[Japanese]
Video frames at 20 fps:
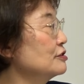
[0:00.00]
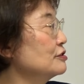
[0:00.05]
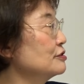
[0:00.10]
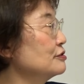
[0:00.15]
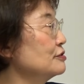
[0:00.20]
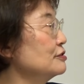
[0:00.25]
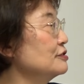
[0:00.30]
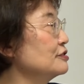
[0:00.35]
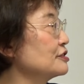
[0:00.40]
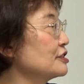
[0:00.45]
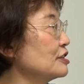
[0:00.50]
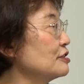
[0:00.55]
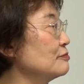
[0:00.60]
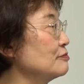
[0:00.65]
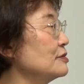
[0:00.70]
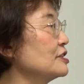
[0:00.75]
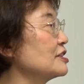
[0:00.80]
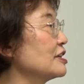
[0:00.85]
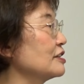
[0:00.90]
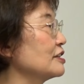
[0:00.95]
ういうふうに
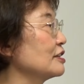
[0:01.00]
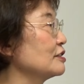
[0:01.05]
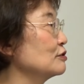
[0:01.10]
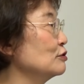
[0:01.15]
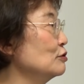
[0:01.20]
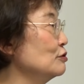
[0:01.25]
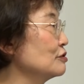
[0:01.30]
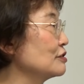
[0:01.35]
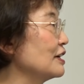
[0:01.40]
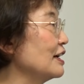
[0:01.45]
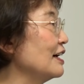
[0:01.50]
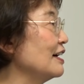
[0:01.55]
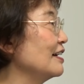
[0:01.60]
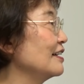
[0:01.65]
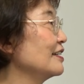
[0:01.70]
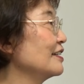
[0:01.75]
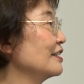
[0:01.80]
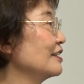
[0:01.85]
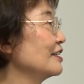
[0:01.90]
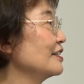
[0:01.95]
見せてる方
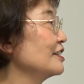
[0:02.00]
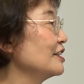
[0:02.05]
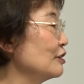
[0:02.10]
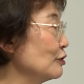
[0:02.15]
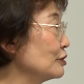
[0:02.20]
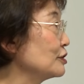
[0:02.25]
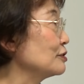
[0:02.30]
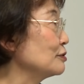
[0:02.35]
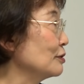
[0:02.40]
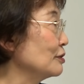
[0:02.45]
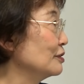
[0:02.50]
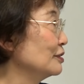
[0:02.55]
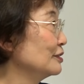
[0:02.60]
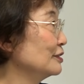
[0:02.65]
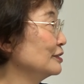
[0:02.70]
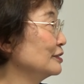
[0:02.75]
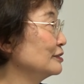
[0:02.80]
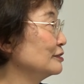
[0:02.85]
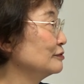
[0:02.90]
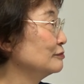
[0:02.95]
が良いと
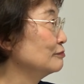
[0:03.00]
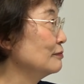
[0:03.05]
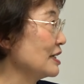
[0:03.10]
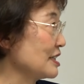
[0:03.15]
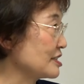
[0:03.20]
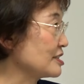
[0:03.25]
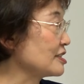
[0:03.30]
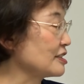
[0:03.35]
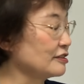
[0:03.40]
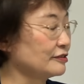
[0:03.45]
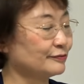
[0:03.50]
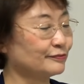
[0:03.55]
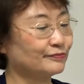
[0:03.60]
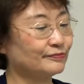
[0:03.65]
マシマシマシマ